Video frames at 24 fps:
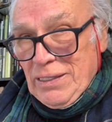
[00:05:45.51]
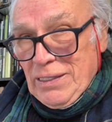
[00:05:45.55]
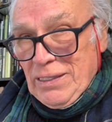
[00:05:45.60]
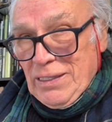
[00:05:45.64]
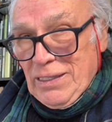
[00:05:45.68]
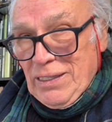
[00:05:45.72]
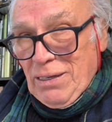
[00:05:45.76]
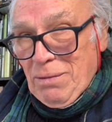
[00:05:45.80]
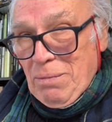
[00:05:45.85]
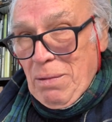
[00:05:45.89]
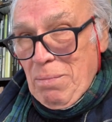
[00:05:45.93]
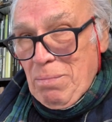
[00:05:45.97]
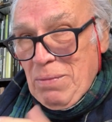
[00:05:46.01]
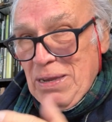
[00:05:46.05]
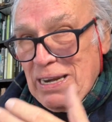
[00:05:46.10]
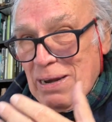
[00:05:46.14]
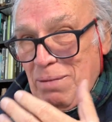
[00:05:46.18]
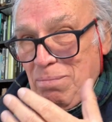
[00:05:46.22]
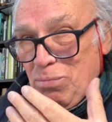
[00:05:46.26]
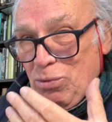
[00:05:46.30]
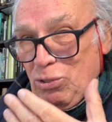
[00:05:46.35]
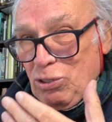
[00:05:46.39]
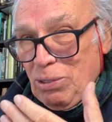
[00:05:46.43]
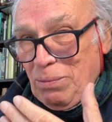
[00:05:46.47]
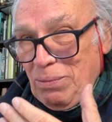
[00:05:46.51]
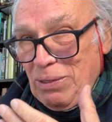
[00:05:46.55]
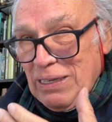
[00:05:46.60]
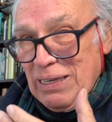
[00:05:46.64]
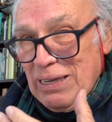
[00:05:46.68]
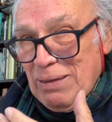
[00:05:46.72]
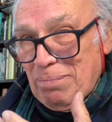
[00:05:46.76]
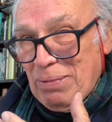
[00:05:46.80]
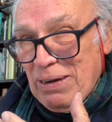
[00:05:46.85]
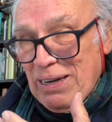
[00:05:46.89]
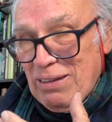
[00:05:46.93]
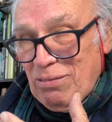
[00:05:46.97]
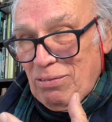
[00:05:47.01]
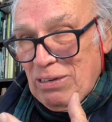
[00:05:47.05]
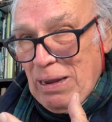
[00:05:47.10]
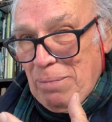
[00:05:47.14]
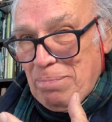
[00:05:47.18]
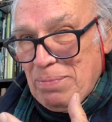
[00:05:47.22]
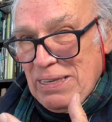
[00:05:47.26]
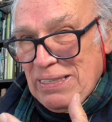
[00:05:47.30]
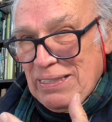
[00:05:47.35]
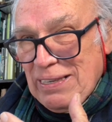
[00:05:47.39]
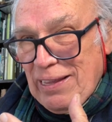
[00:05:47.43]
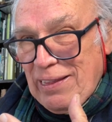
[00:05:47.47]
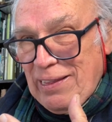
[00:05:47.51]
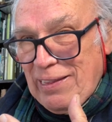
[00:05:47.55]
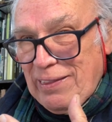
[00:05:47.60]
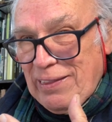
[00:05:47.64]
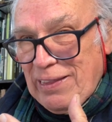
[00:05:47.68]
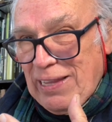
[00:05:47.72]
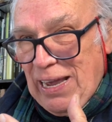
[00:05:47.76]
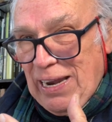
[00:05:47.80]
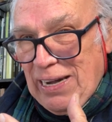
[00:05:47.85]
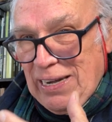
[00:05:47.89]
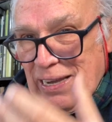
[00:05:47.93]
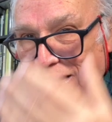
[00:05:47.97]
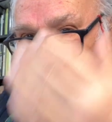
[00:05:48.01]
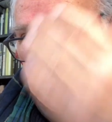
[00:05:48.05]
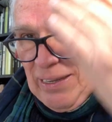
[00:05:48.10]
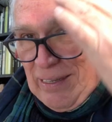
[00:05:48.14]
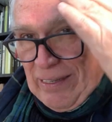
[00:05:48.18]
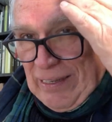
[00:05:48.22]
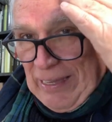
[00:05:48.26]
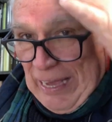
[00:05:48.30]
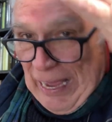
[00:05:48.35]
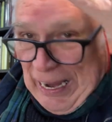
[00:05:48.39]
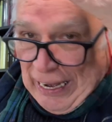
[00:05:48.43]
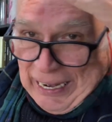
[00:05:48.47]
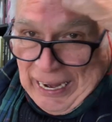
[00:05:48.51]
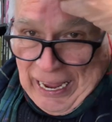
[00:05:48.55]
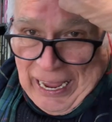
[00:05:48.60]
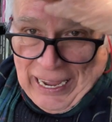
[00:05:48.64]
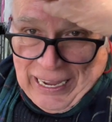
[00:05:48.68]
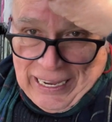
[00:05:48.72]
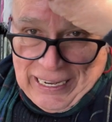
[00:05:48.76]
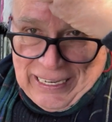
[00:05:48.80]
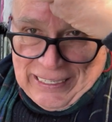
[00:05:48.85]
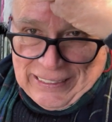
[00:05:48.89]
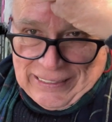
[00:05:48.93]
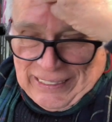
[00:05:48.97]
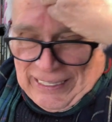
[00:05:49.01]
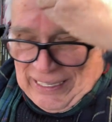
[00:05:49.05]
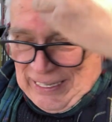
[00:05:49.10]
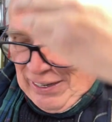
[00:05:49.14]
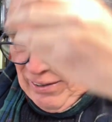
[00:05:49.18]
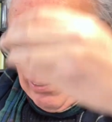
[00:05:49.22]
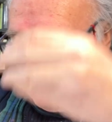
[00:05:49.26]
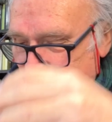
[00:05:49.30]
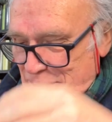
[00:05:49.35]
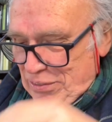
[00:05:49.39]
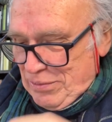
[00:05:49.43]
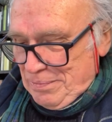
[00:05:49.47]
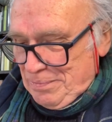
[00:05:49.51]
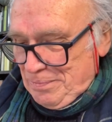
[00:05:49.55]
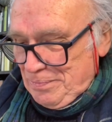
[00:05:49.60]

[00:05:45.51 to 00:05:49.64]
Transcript: No me miren mucho porque perdí una pieza dentaria acá, en el cerebro.